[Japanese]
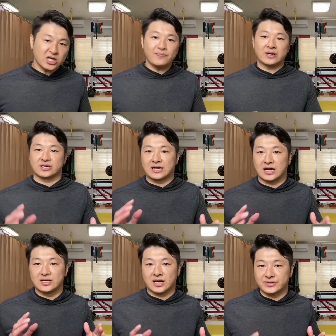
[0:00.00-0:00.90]
キパキ
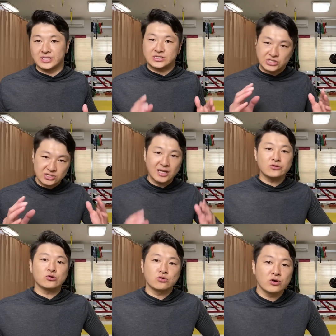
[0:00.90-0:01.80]
体がね自然
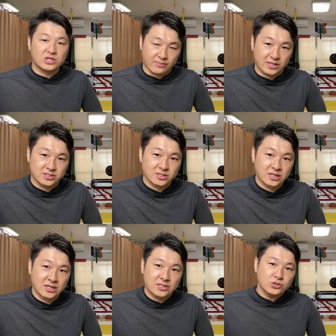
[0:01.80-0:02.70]
と動いてます
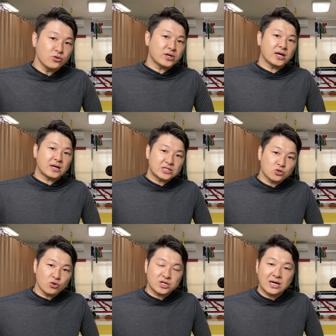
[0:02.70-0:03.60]
その結果
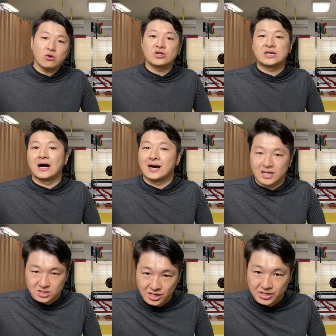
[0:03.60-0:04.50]
消費カロリーが上
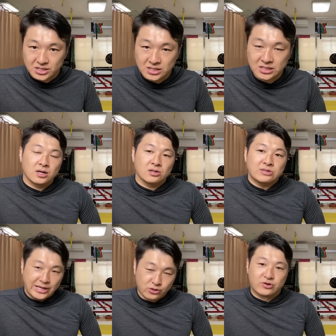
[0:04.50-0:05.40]
がったり
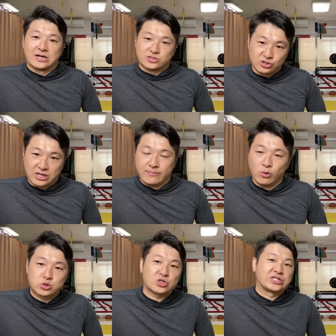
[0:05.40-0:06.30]
体力がついて
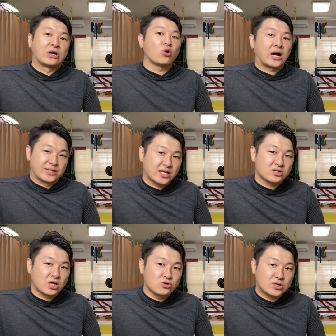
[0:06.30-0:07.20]
もう少しやろうかなっ
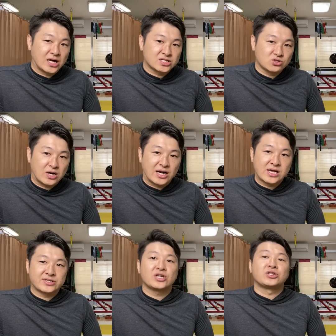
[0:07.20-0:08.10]
ていう感じの体
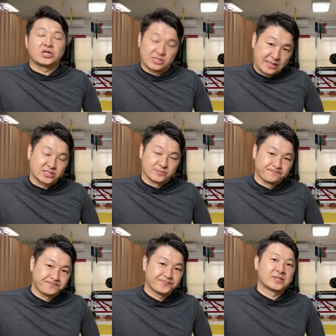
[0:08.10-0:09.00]
ができてきます
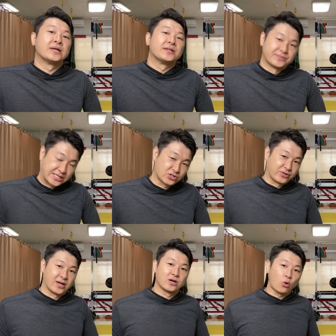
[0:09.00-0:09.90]
ですの
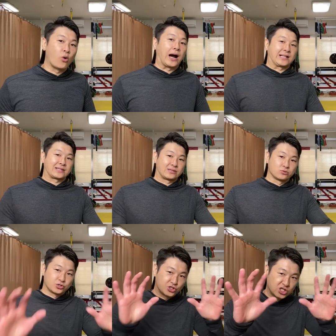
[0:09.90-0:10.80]
で今回たったの
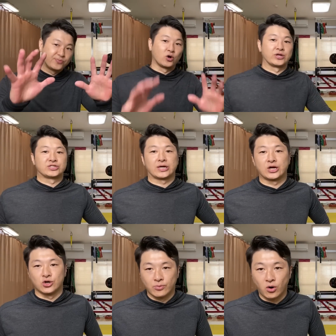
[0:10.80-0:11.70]
10秒でしたけ
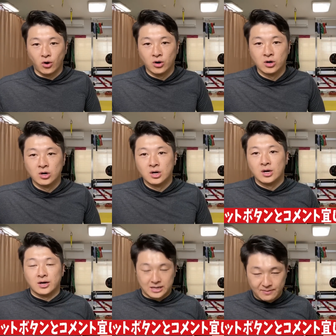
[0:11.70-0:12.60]
ども
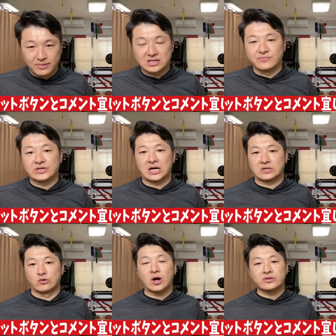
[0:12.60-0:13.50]
頑張ってみた方
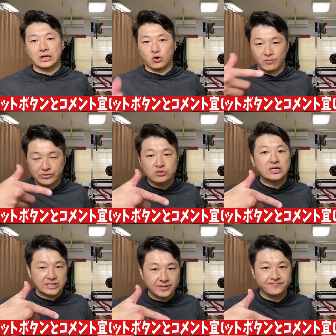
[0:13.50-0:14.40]
はよかったらコメントく
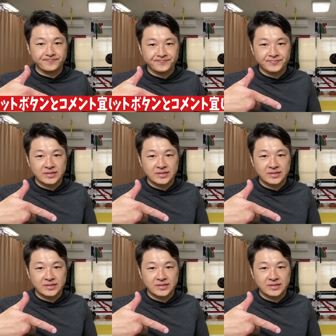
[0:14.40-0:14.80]
ださい